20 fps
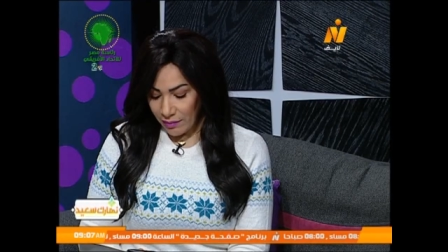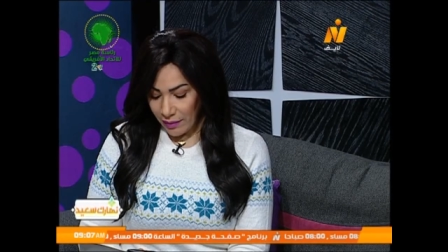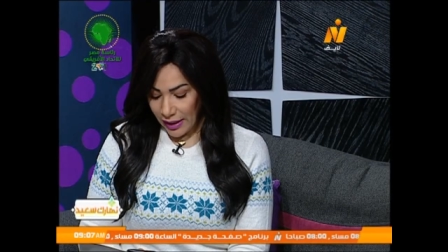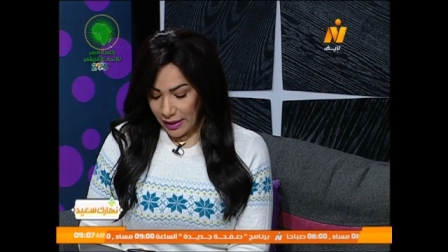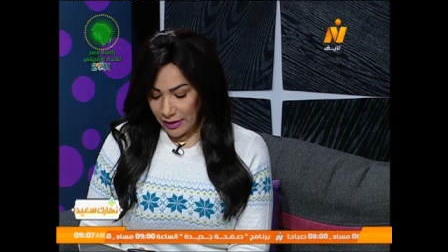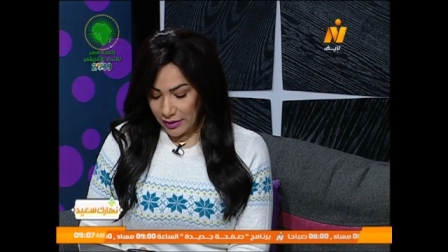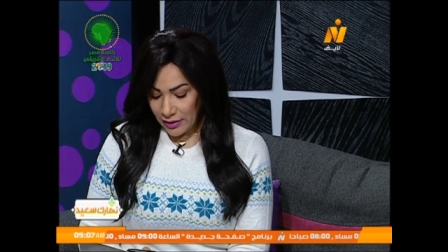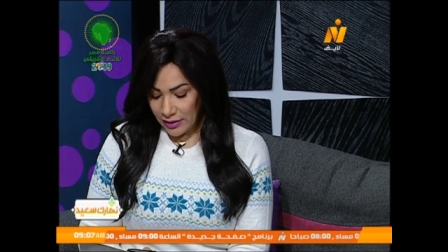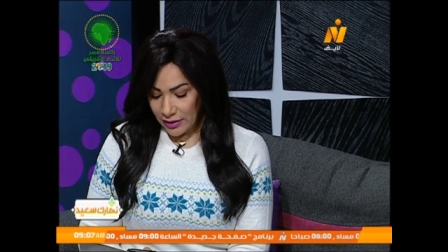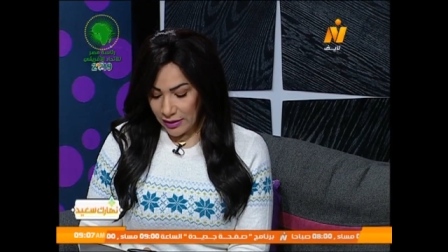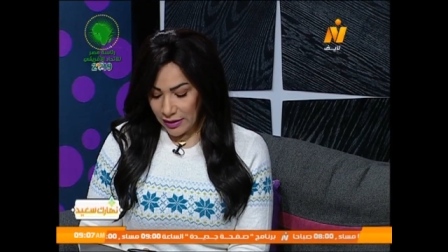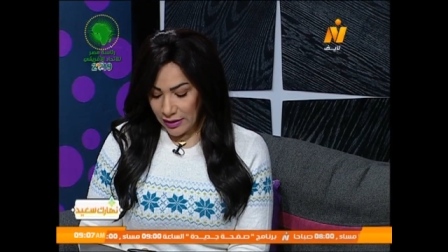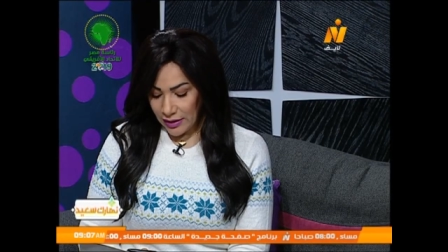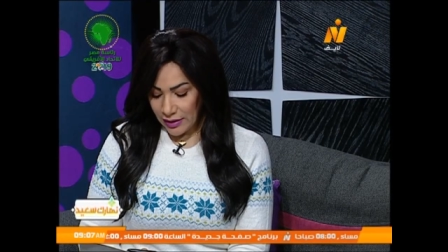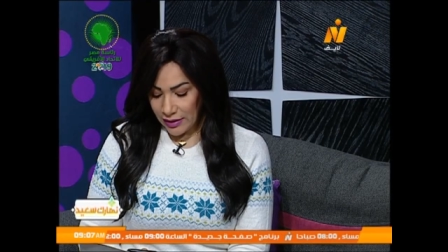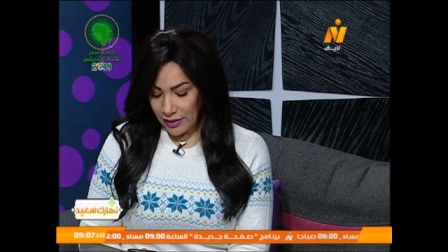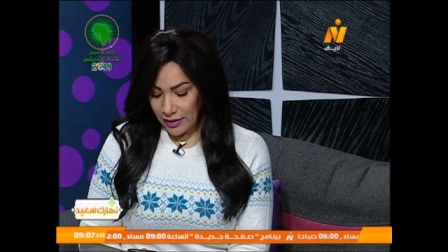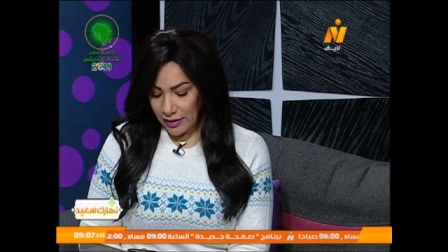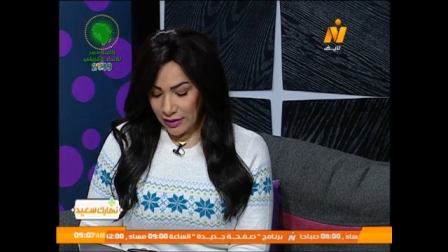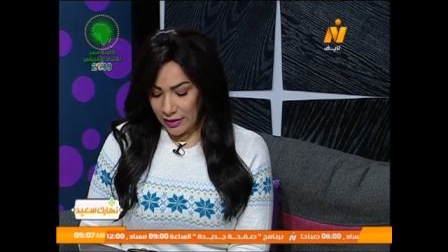عن
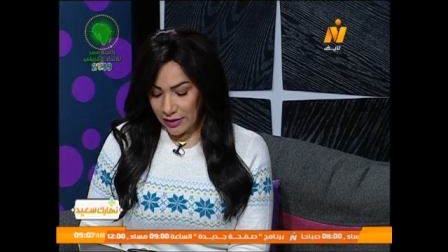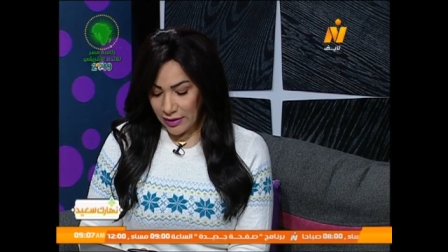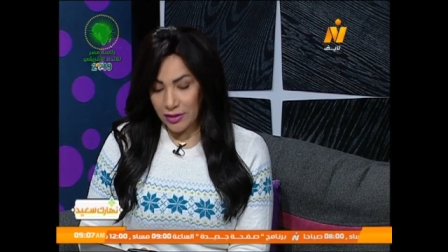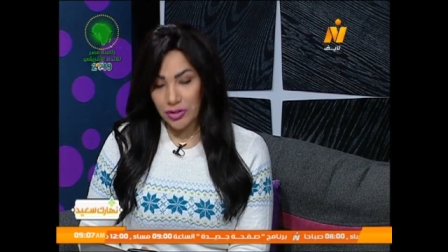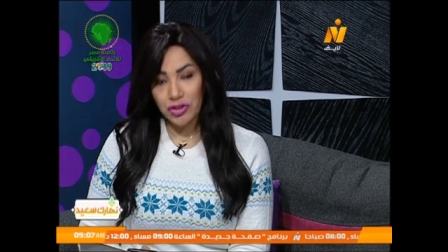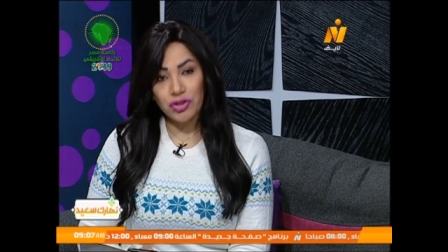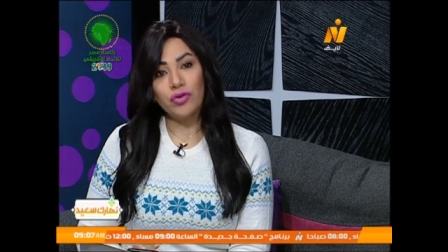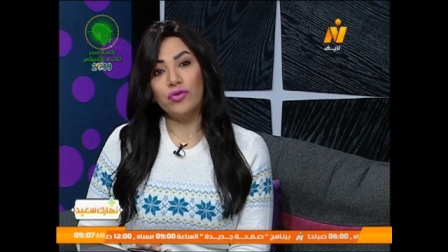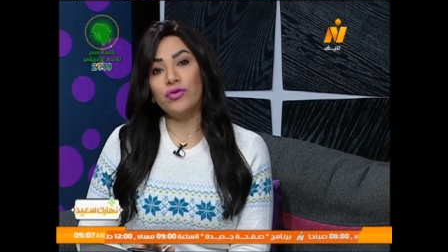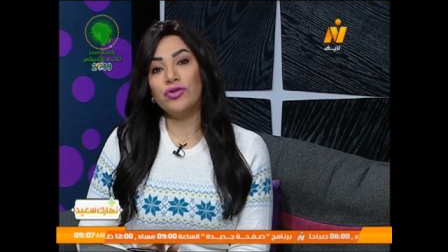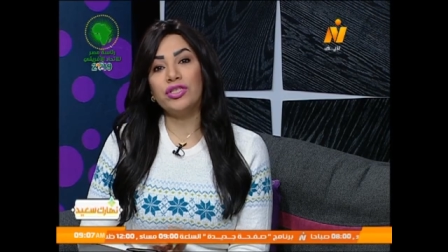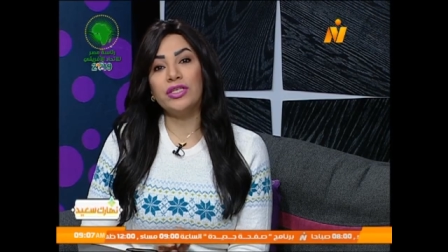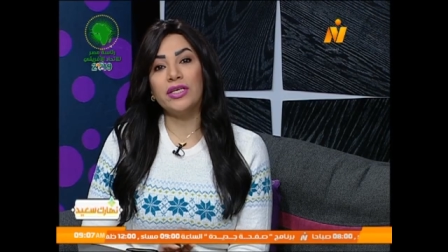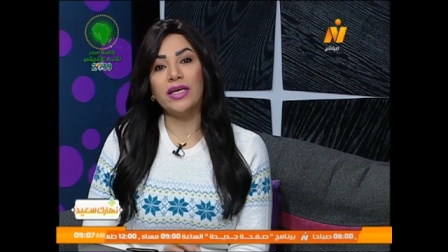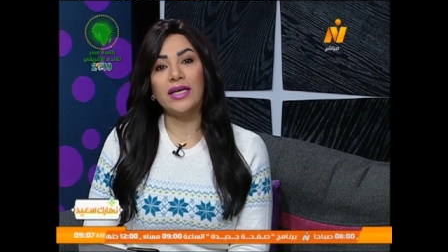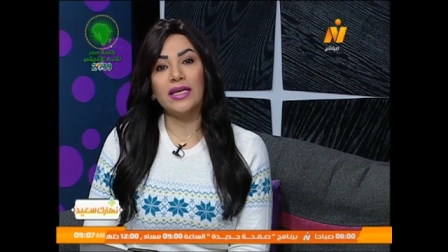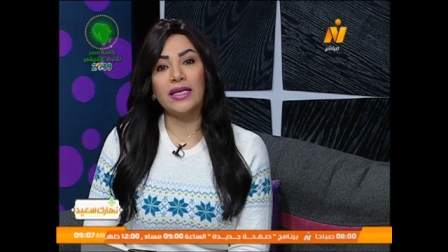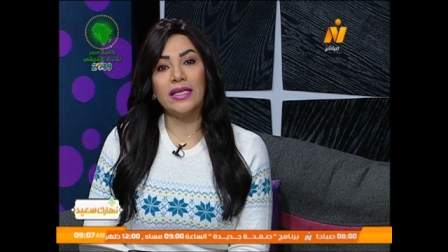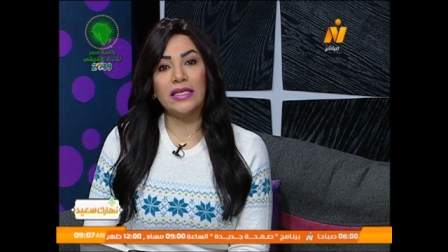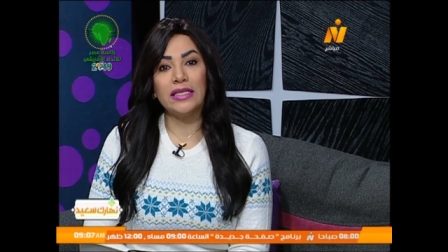
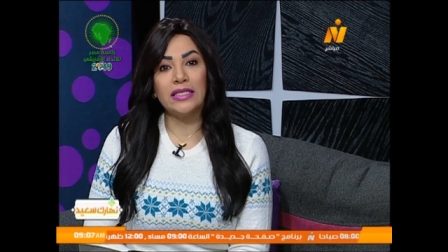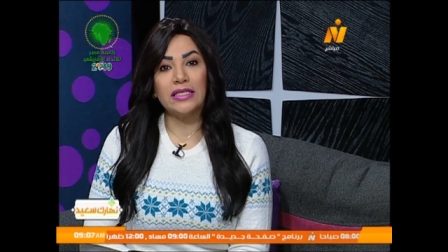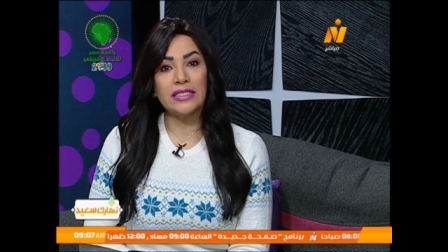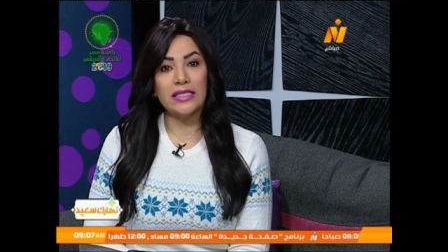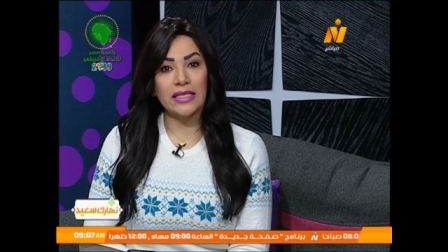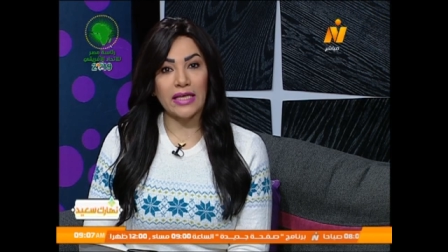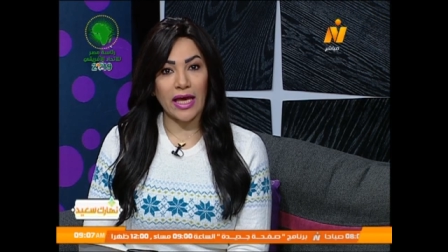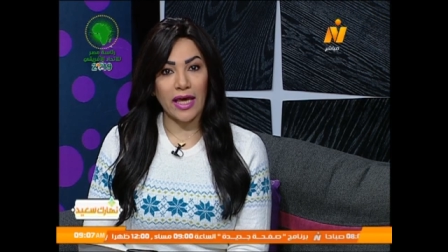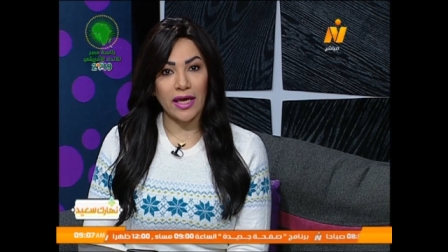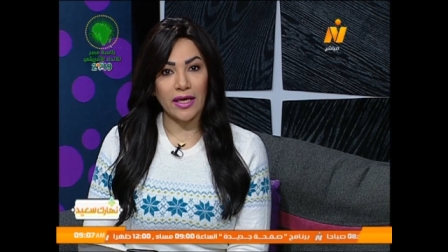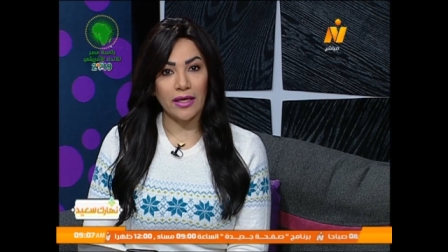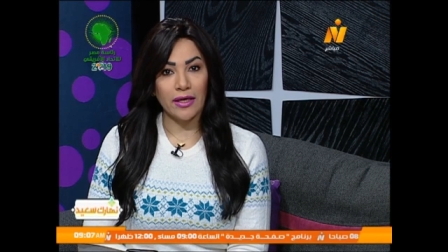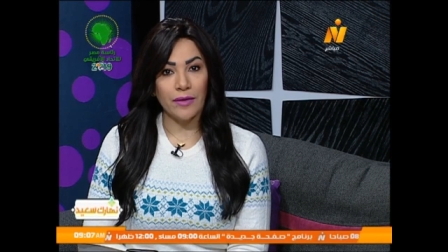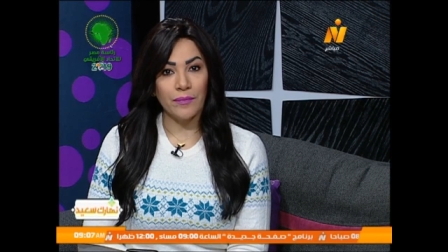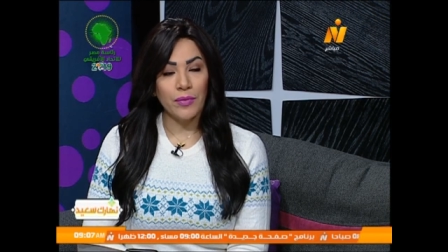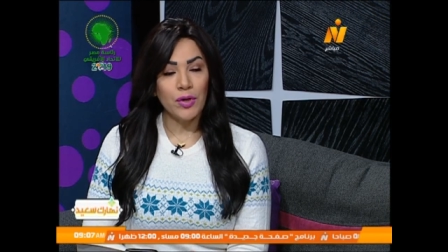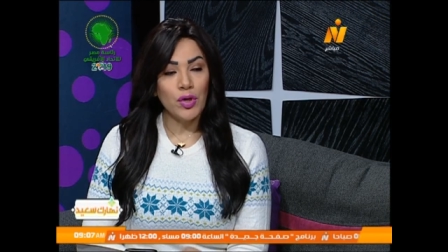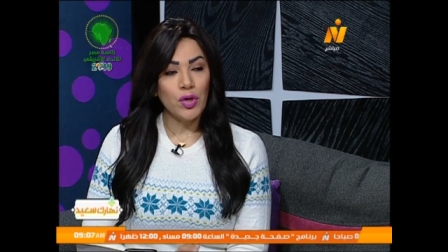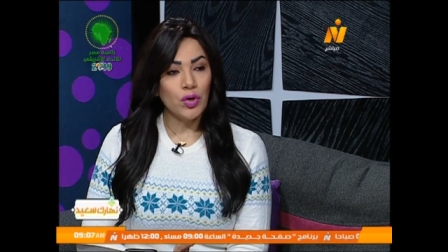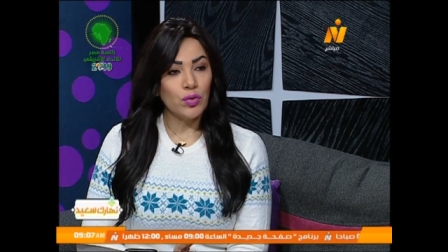الجيولوجيا السياحية م.